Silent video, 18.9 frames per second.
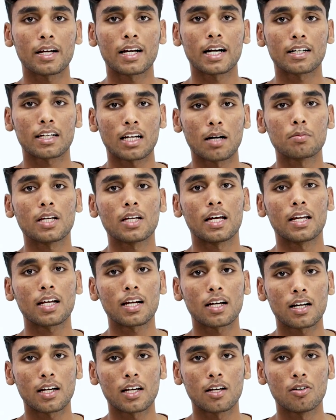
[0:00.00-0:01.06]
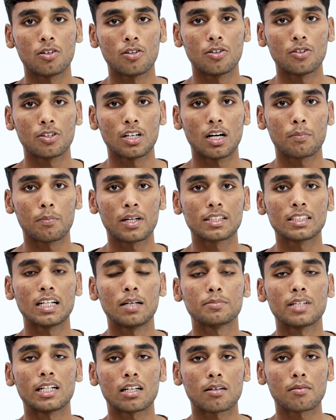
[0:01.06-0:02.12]
डी कट की आप तैयारी कर रहे हों या फिर
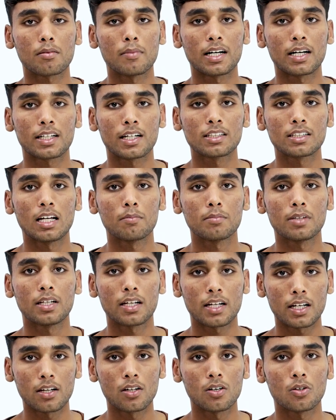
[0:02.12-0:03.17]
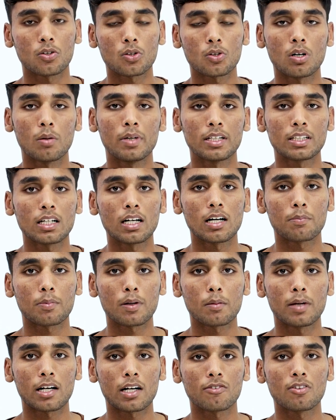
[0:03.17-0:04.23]
एग्ज़ाम सेंटर में बैठ के एग्ज़ाम दे रहे हों तो हमेशा
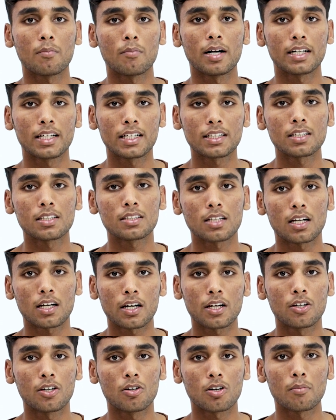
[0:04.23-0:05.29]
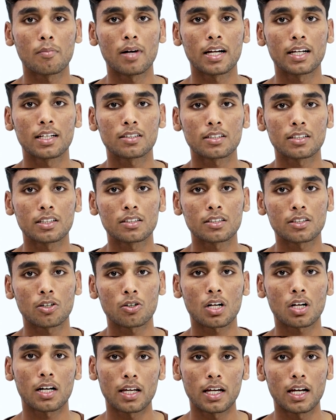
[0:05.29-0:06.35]
आपके बैक ऑफ द माइंड ये चीज़ चल रही हो कि मैं ये सीट
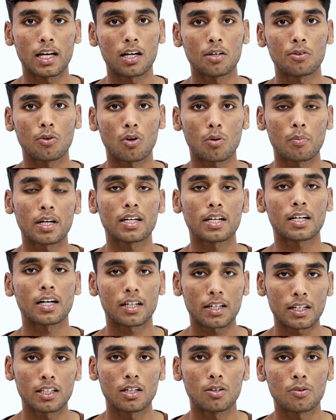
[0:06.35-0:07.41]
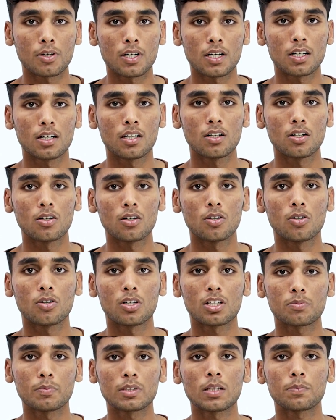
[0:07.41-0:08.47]
सिक्योर करने आया हूँ और मैं ये करके जाऊँगा
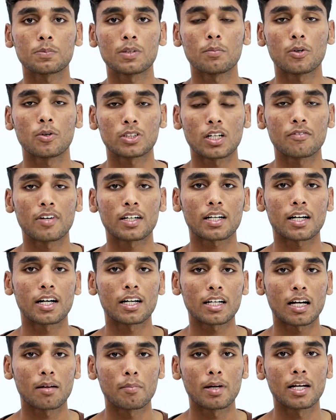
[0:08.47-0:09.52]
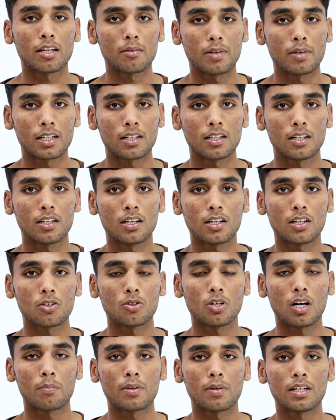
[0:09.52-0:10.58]
और इसमें सबसे इंपॉर्टेंट फैक्टर है टाइम मैनेजमेंट
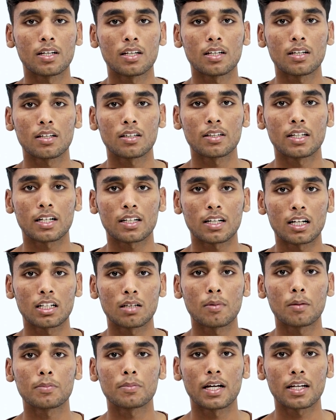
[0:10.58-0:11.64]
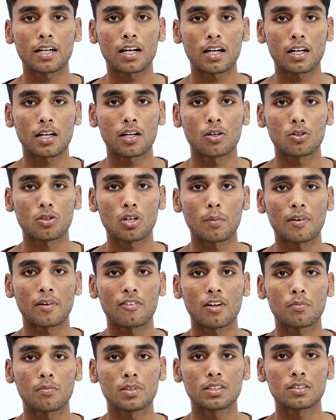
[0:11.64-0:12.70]
तो आपने देखना है जब आप तैयारी कर रहे हो तो आप एफ
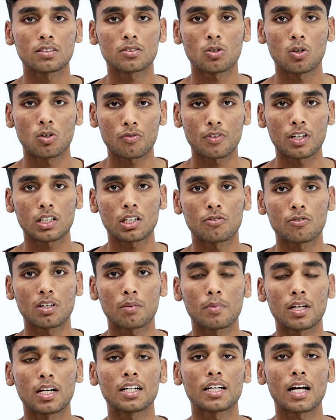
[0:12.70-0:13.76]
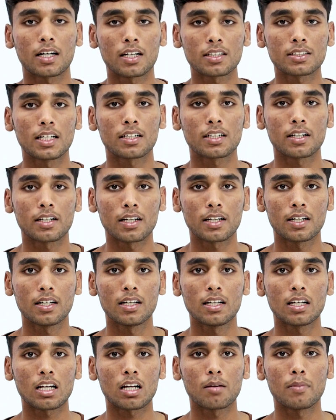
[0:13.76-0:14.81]
एल पी सोल्व करते हुए अपने लिए टारगेट सेट करें
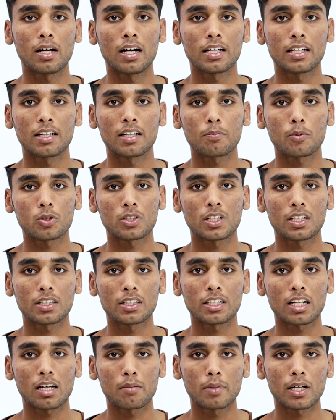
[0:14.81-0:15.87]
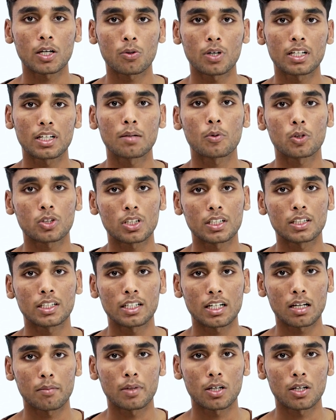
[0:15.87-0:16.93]
कि मैं ये पोर्शन इतने टाइम में करूँगा ये पोर्शन इतने
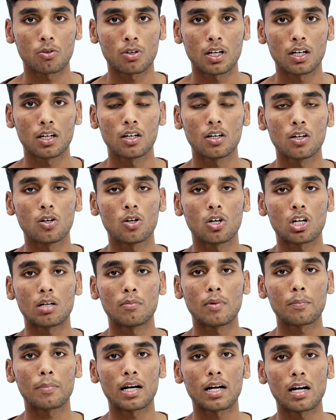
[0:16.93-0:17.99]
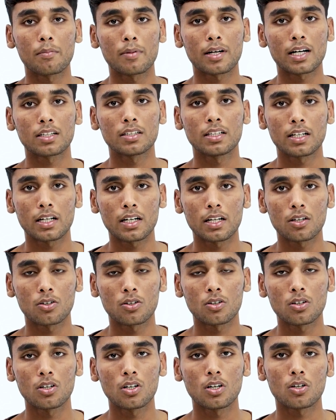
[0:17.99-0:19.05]
टाइम में करूँगा और जब आप एन एम डी कट दे रहे
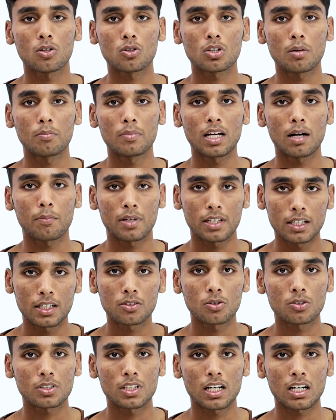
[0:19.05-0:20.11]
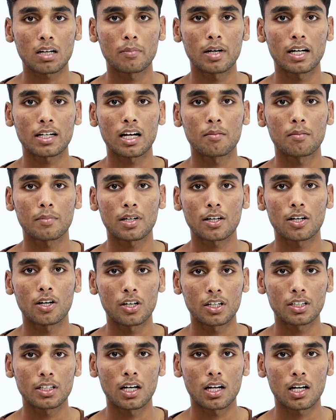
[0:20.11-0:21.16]
हों तो तब भी आपने यही सोचना है कि मैं टाइम के
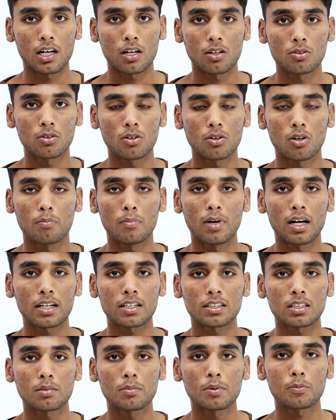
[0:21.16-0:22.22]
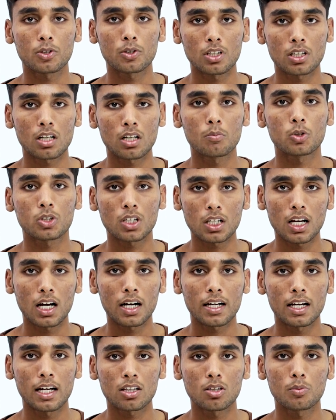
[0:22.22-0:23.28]
अकॉर्डिंग जा रहा हूँ मैं किसी भी पोर्शन अगर मुश्किल आ
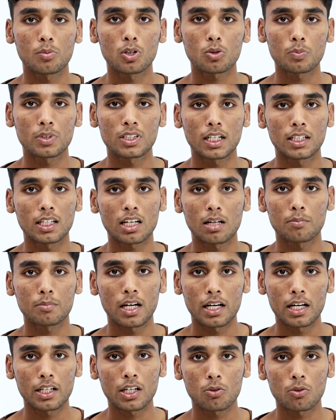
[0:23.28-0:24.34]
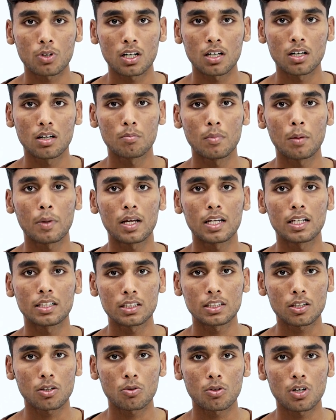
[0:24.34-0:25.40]
गया है तो मैं उस पर ज़्यादा टाइम ज़ाया नहीं करूँगा मैं पहले
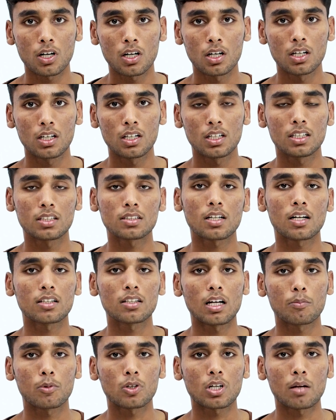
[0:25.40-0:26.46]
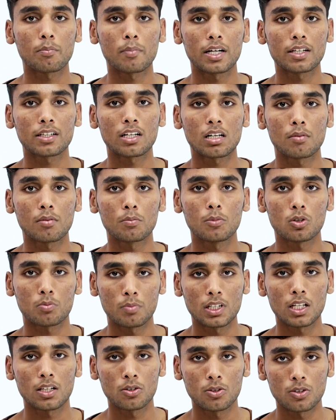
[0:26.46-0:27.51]
ईजी करूँगा इस तरह से आपको टाइम मैनेज करने में बहुत मदद